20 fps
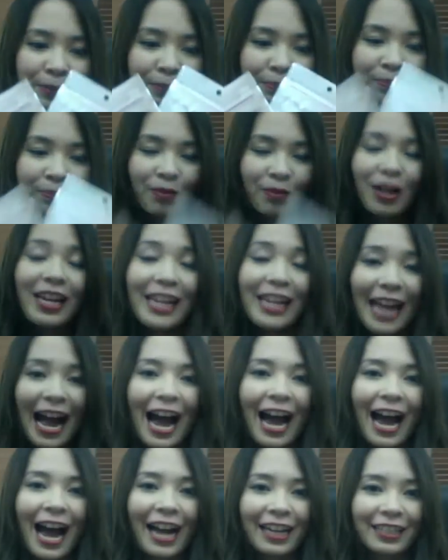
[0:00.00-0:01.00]
บริ
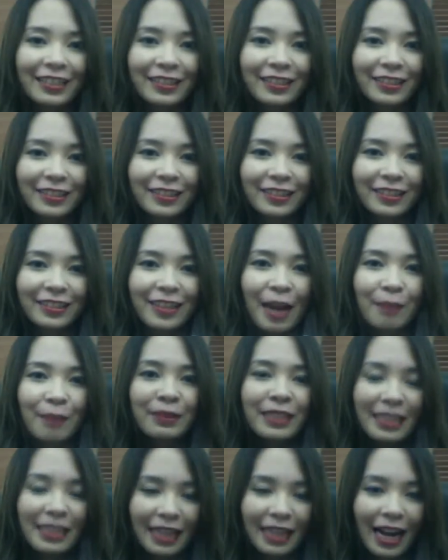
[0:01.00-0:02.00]
การรับ
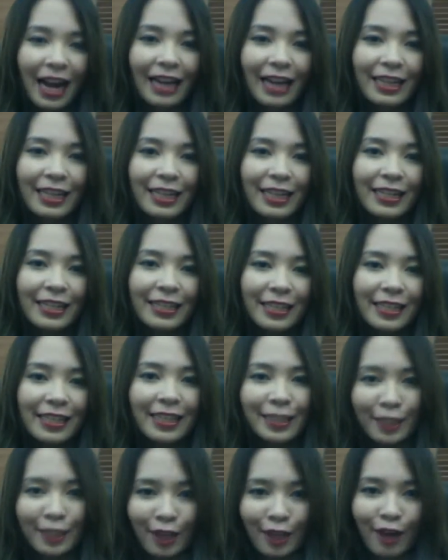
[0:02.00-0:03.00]
สินค้าที่C
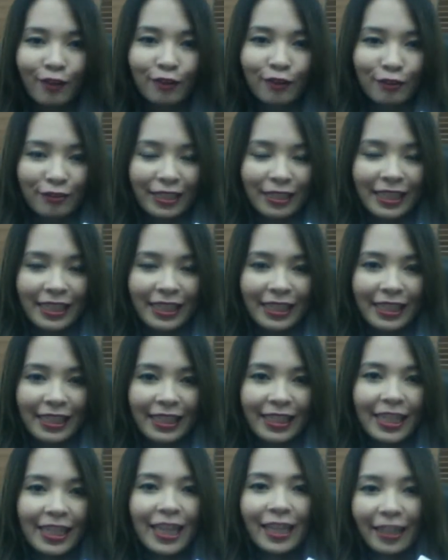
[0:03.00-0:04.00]
Discountตรงนี้
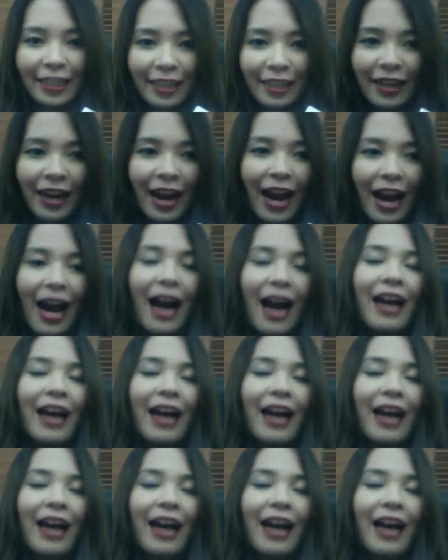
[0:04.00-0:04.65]
นิดนึงอะค่ะ